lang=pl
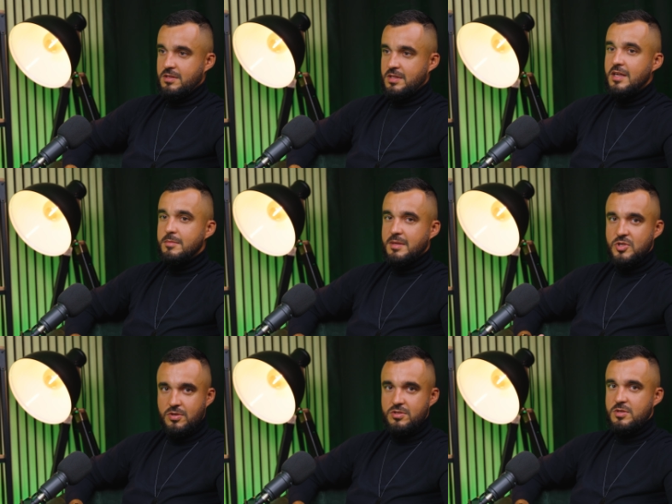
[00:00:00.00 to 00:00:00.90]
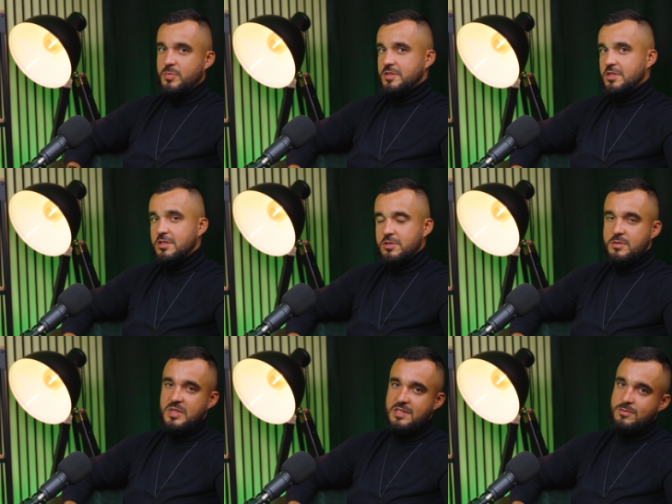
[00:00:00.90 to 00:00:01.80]
y, najemca przychodzi, płaci
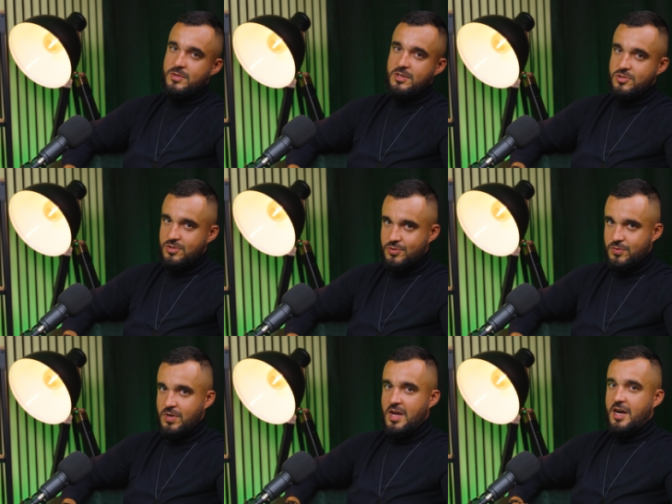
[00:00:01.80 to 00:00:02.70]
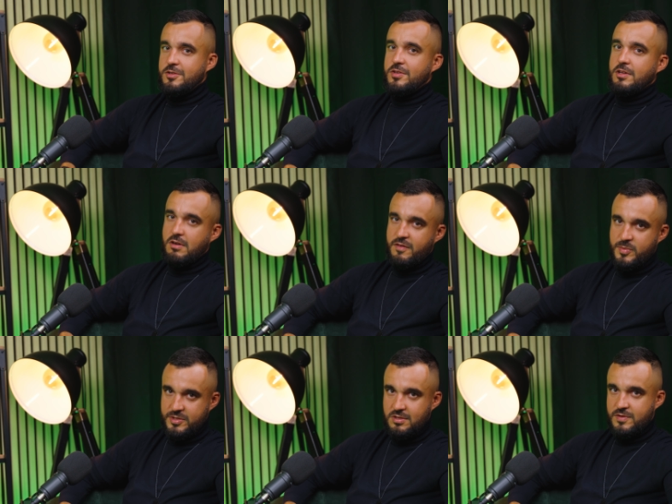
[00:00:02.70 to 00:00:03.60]
1500 zł czynszu, a dodatkowo
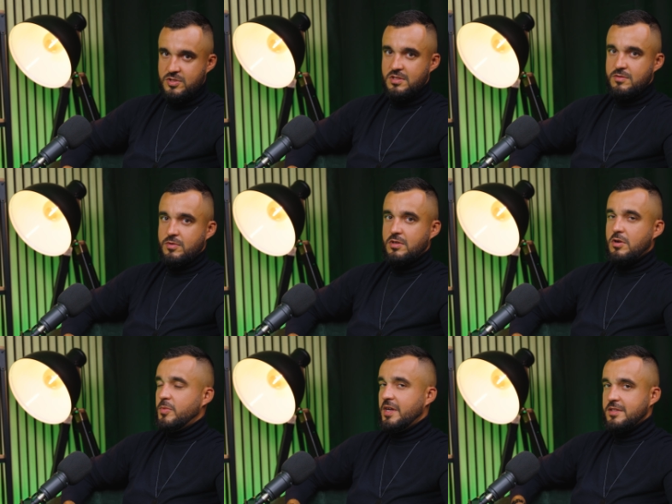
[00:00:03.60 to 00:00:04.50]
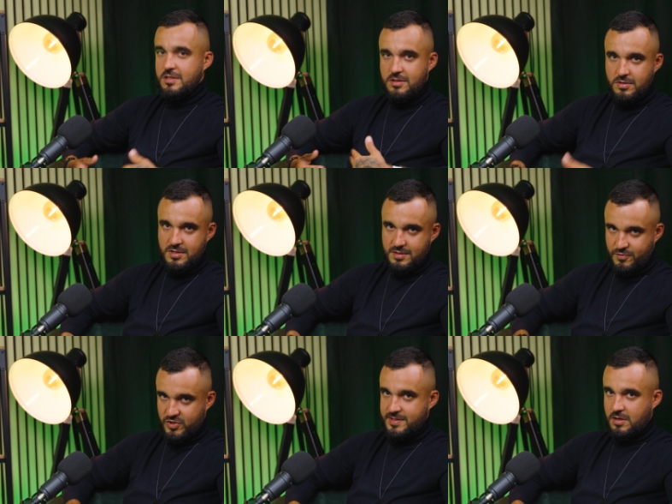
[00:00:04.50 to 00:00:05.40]
płaci 200 zł opłat i to jest
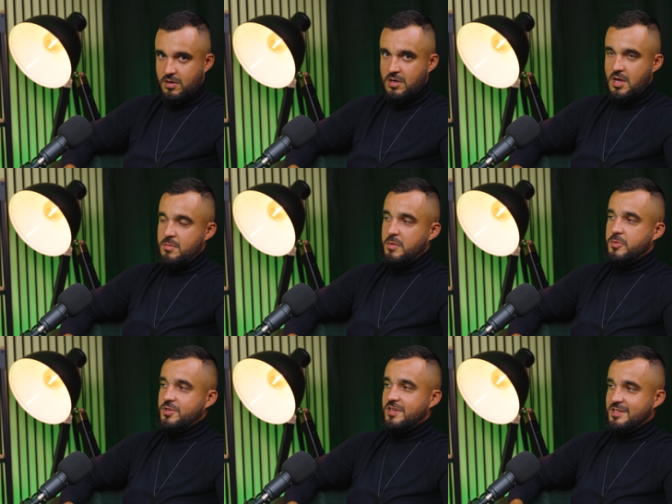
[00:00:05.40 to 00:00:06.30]
wszystko, bo później